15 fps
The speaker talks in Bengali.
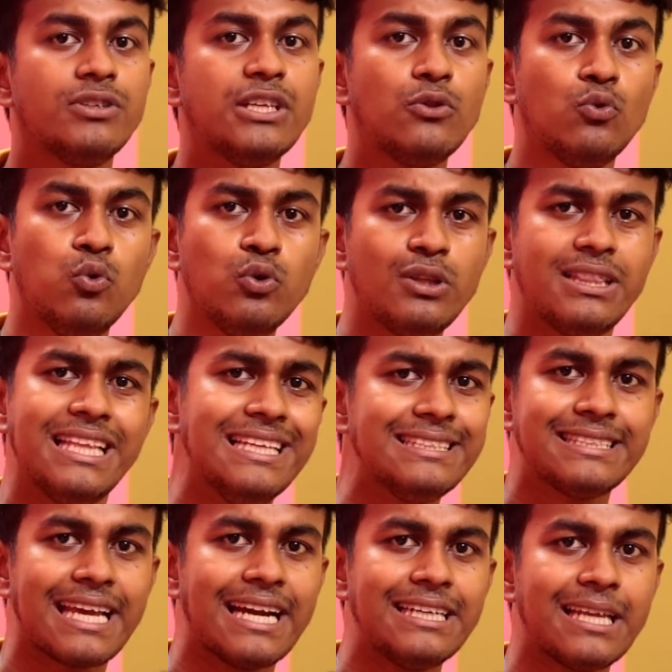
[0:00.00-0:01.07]
ওই যে দু
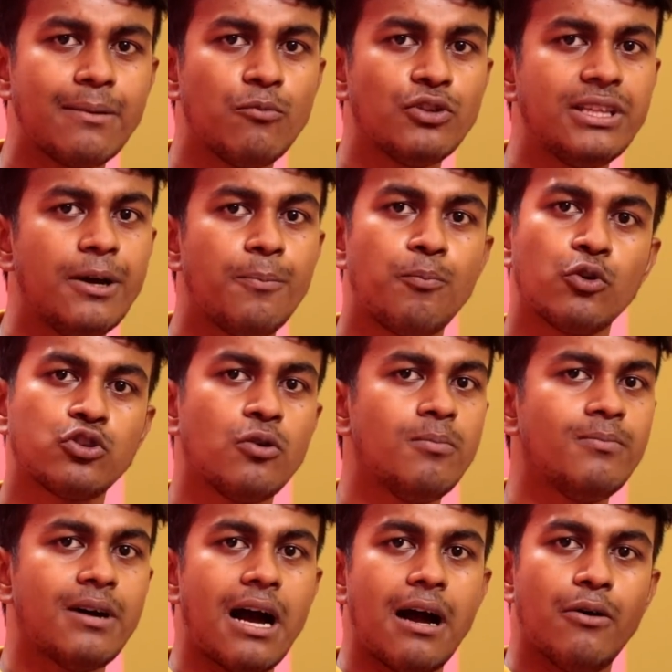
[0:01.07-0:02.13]
তিন সেকেন্ডের মধ্যে
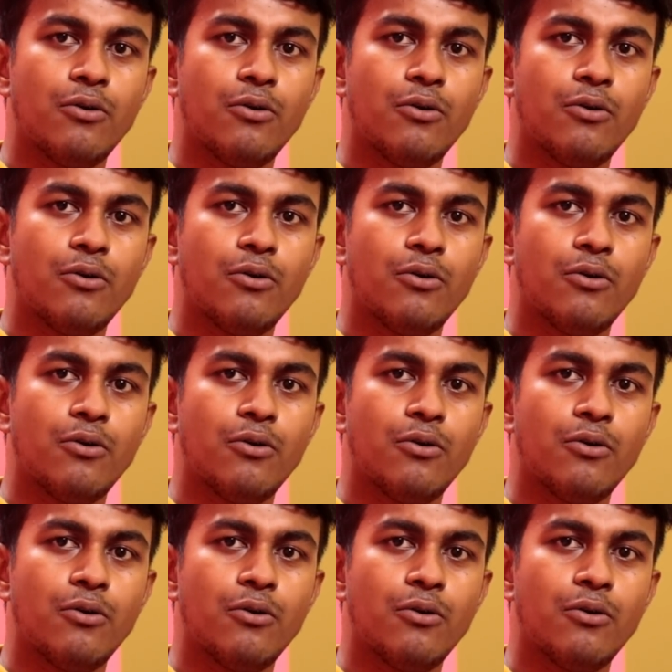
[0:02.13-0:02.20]
প্রথম